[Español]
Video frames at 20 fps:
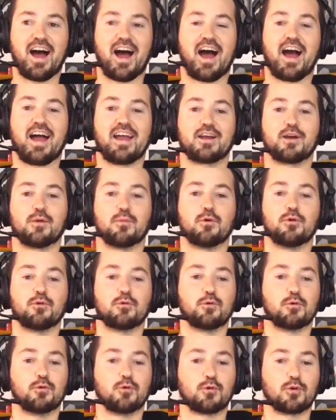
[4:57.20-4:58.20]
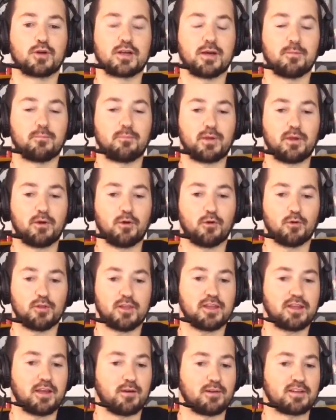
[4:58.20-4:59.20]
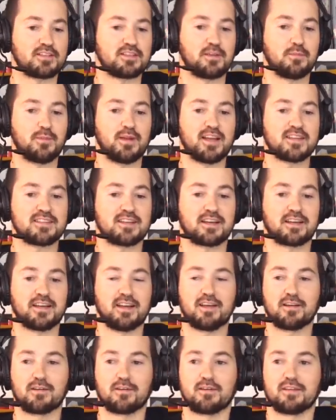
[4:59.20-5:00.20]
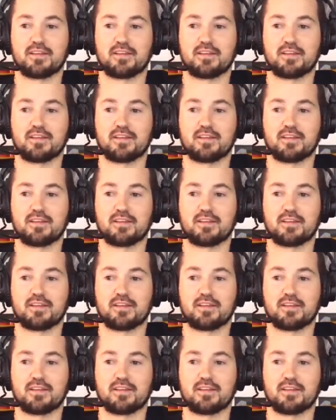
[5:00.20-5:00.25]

hay como un campeón. Oye, y aún así me la saqué.